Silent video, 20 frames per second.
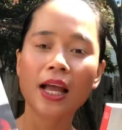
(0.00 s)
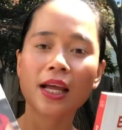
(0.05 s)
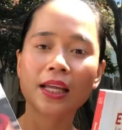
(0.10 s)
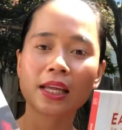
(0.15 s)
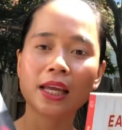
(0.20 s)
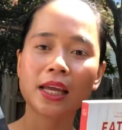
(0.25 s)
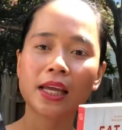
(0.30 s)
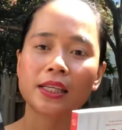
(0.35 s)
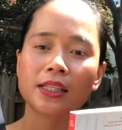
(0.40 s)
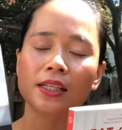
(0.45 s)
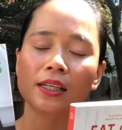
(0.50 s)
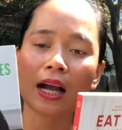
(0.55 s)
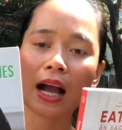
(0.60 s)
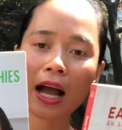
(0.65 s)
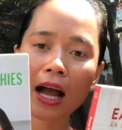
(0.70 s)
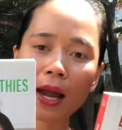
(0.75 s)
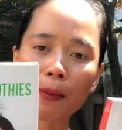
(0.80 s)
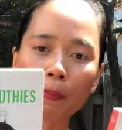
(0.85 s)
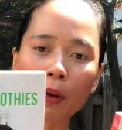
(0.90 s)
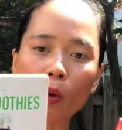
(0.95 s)
thì những
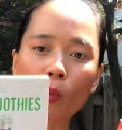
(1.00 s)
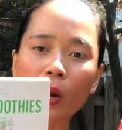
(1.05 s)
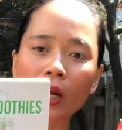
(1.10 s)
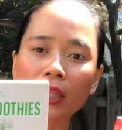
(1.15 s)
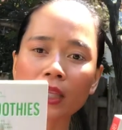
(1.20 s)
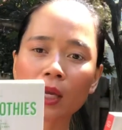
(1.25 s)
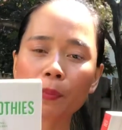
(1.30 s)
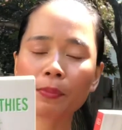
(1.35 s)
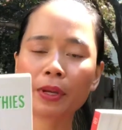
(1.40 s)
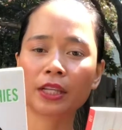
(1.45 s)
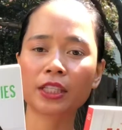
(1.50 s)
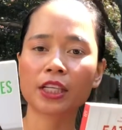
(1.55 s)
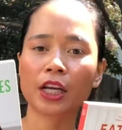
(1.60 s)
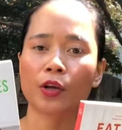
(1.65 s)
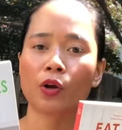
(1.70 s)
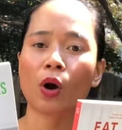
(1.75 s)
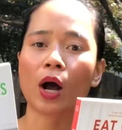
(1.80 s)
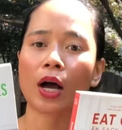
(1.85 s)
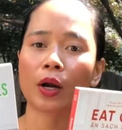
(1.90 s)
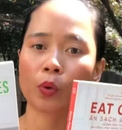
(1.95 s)
ai mà quan tâm đến chế
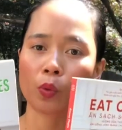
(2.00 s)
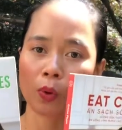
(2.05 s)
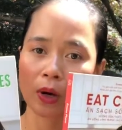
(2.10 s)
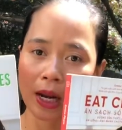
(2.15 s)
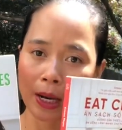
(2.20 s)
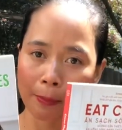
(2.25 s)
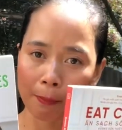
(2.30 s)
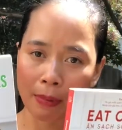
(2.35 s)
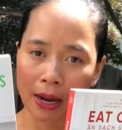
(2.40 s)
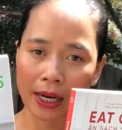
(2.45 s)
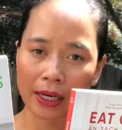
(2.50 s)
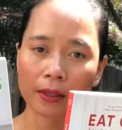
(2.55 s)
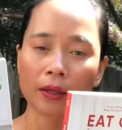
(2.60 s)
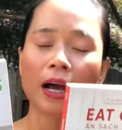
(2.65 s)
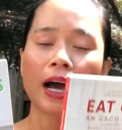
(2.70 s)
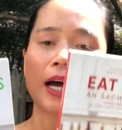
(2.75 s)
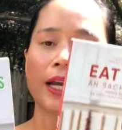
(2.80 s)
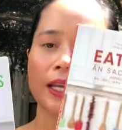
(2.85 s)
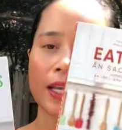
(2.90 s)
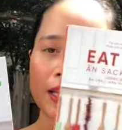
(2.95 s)
độ ăn uống lành mạnh
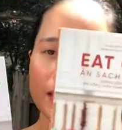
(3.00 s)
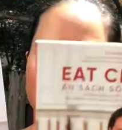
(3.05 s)
ăn ít